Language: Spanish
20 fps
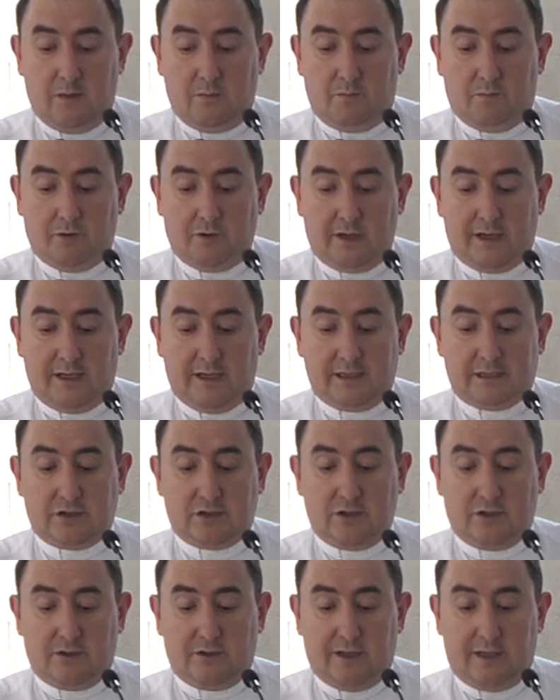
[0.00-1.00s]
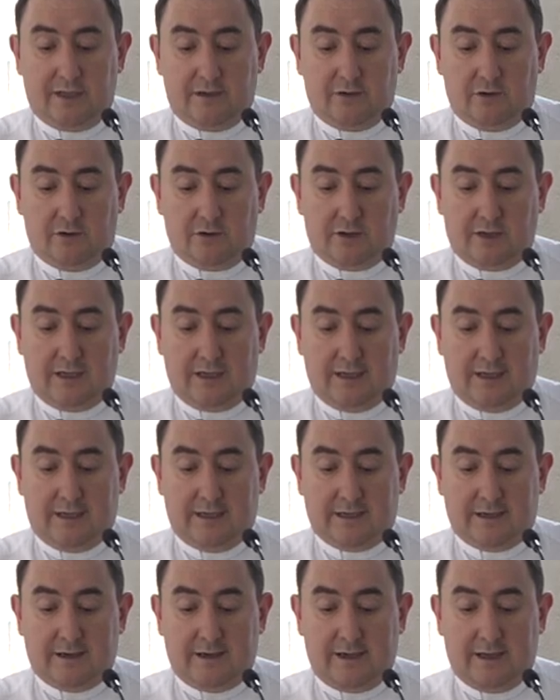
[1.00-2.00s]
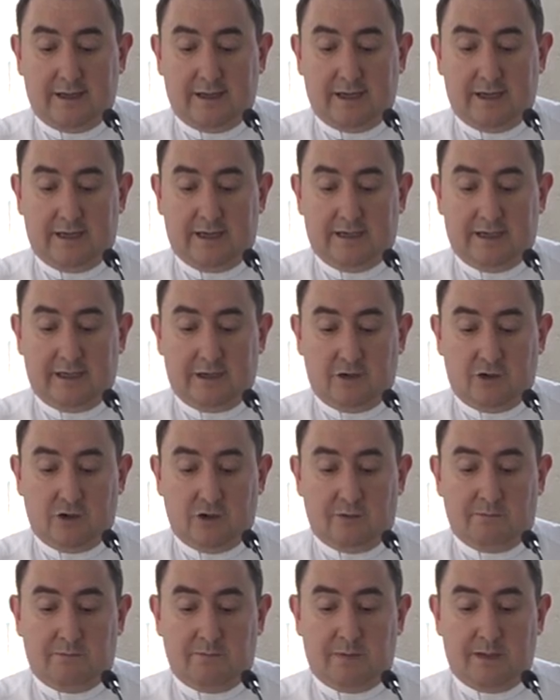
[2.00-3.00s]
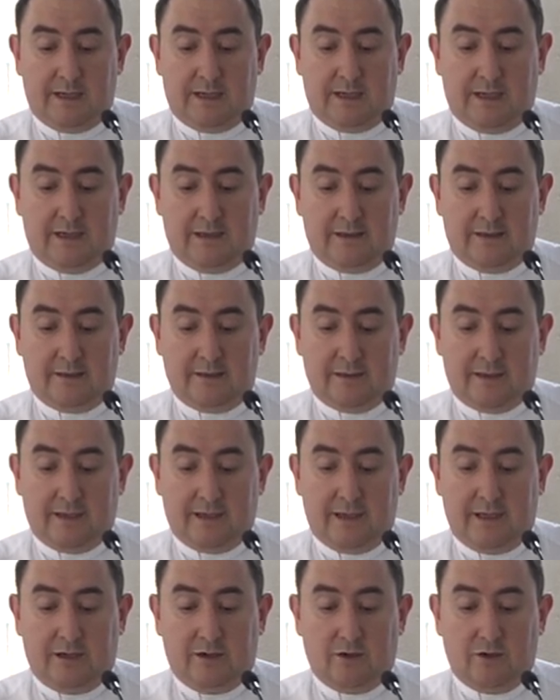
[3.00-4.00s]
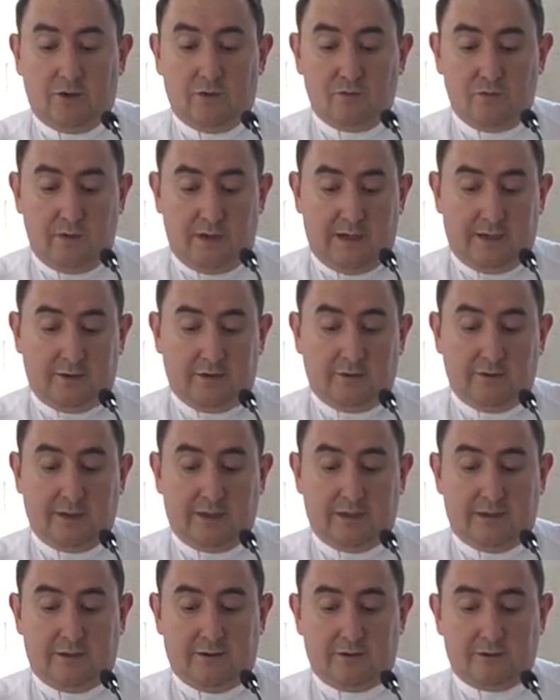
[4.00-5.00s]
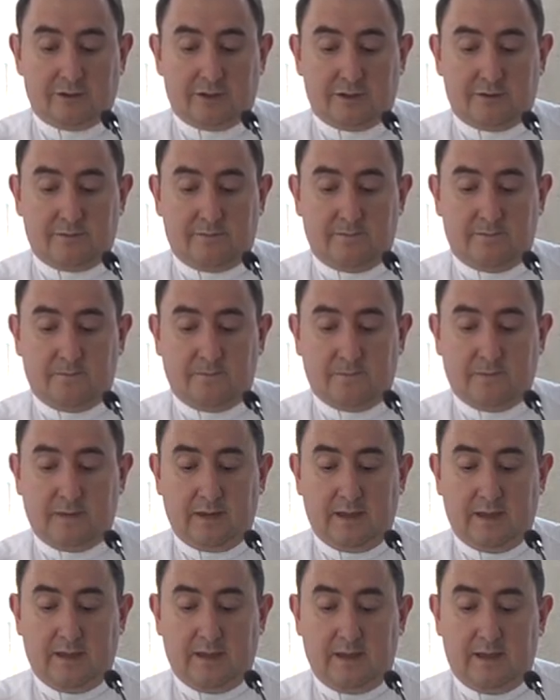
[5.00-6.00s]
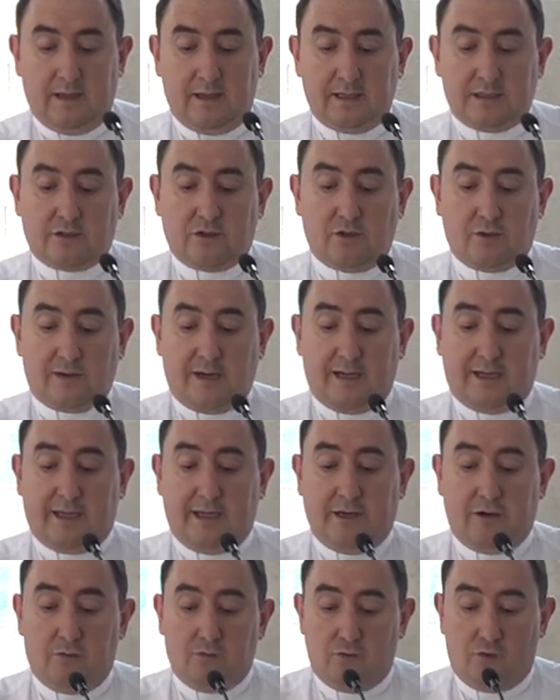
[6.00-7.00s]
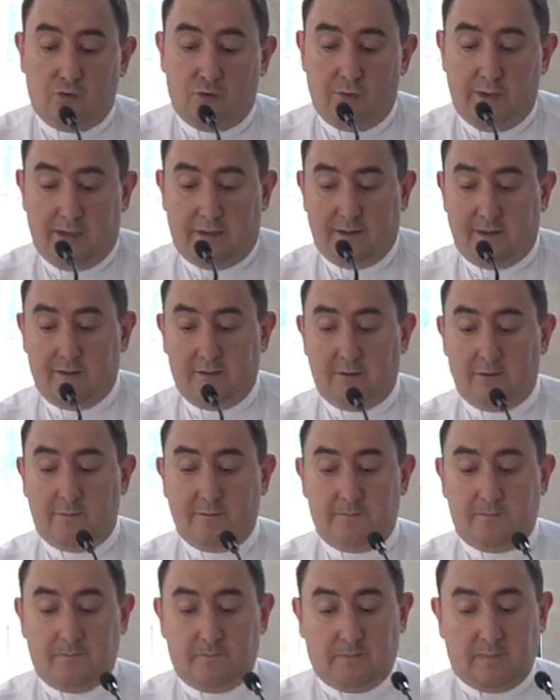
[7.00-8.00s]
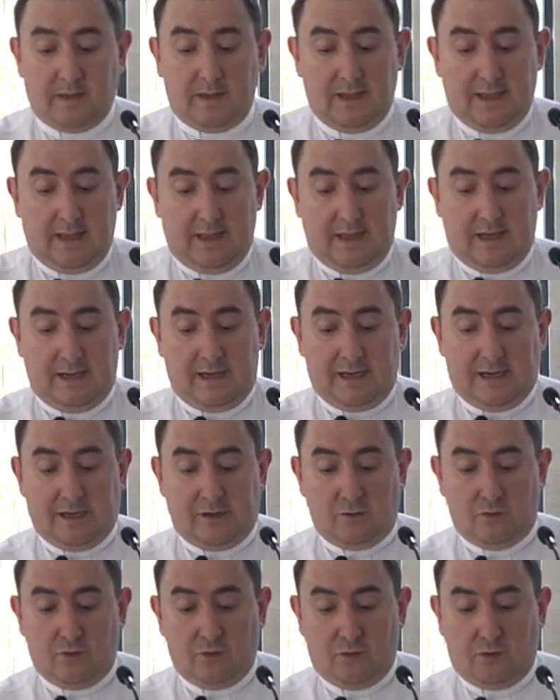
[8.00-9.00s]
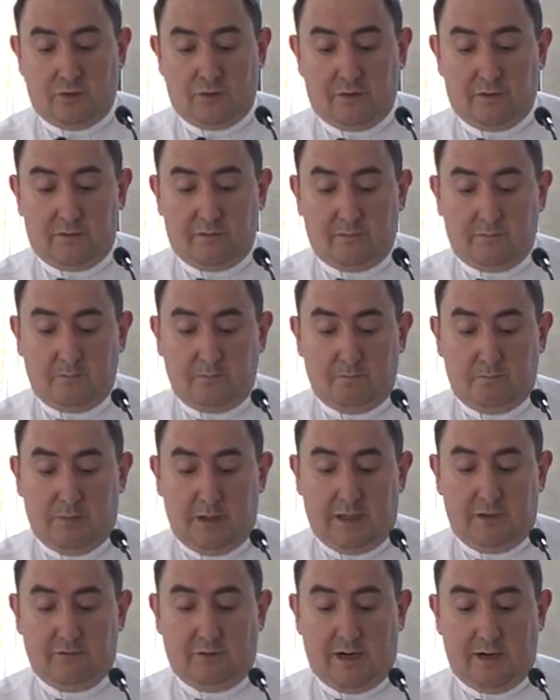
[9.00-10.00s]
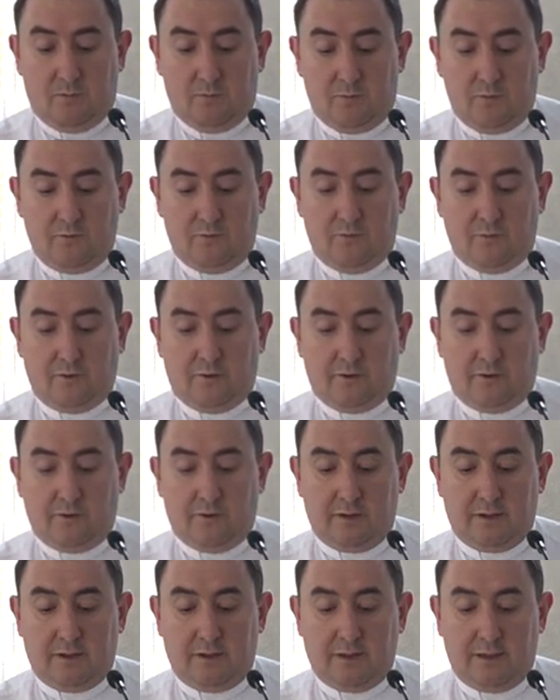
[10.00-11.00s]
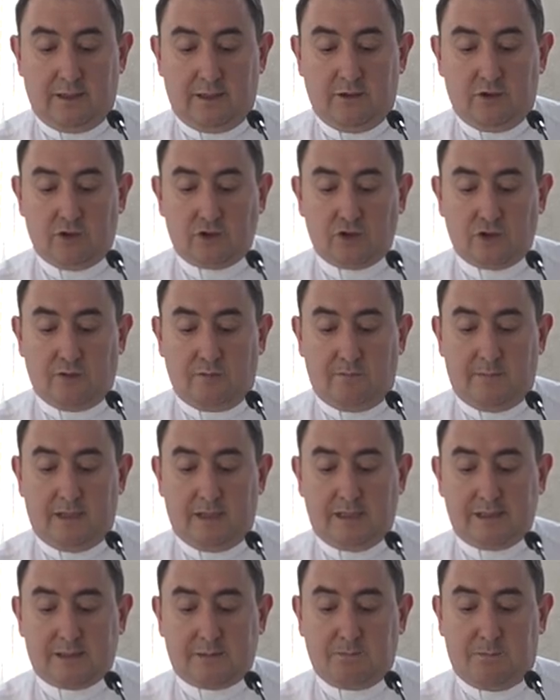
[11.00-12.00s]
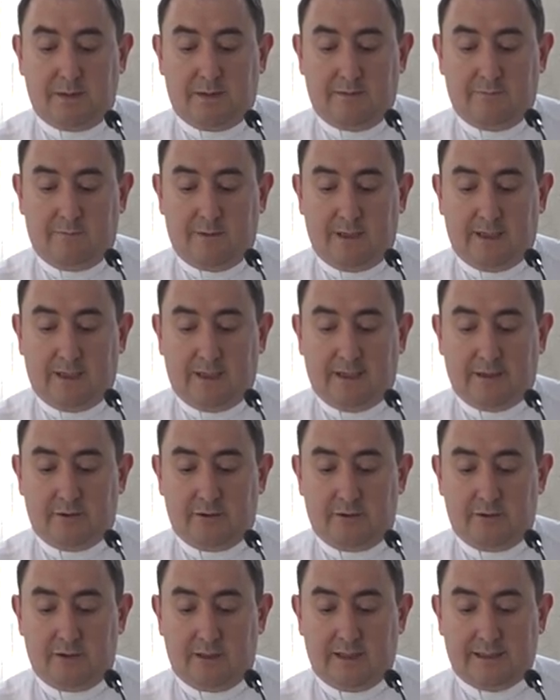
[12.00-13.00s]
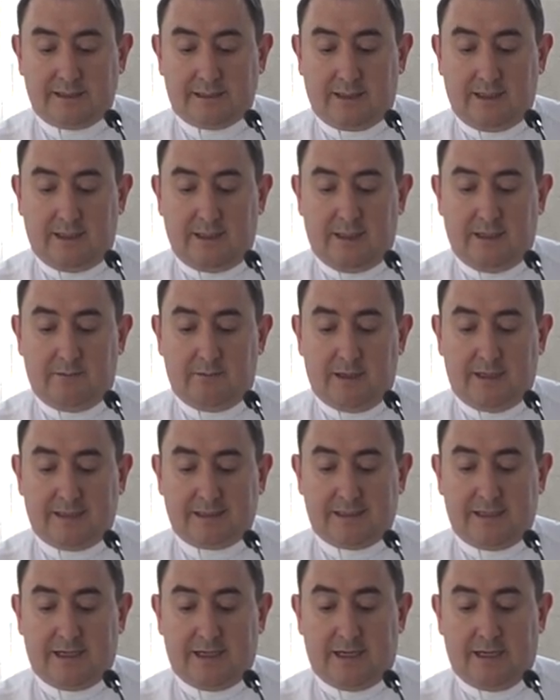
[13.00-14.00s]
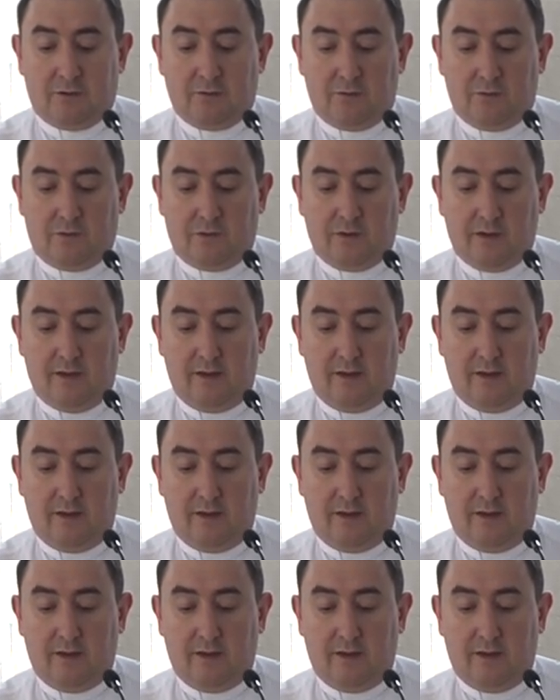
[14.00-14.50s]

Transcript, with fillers: por el hecho de no creer en el nombre del Hijo único de Dios. Esto requiere un juicio. La luz vino al mundo y los hombres prefirieron las tinieblas a la luz,